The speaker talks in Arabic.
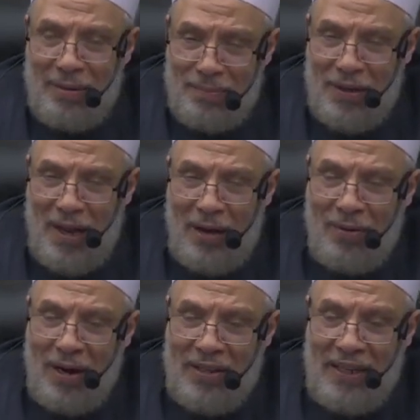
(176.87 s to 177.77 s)

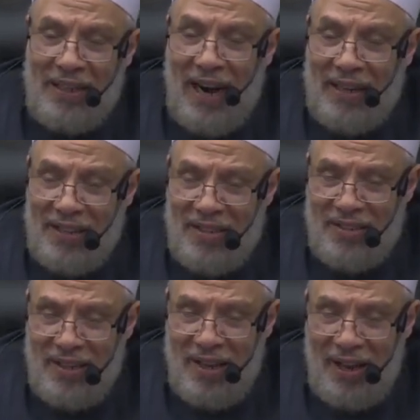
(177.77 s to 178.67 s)
بدعوى أنك
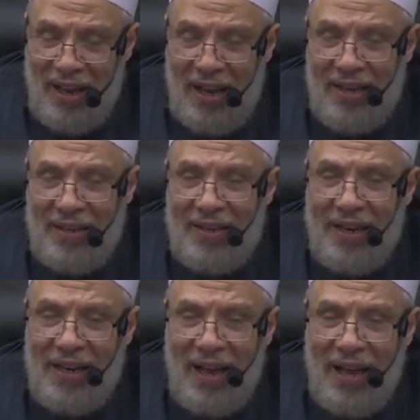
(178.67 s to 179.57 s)
عجزت عن
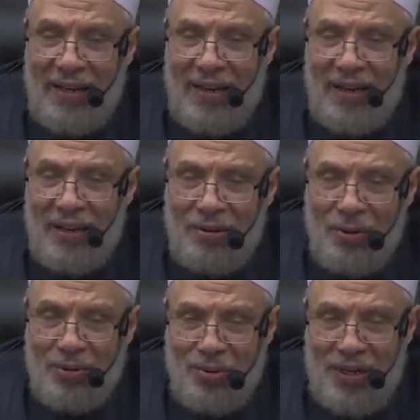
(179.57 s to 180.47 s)
العدل
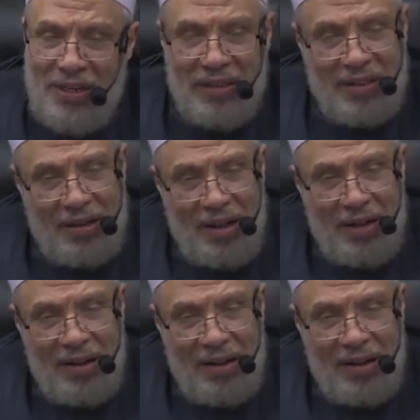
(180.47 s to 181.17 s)
وتريد الطلاق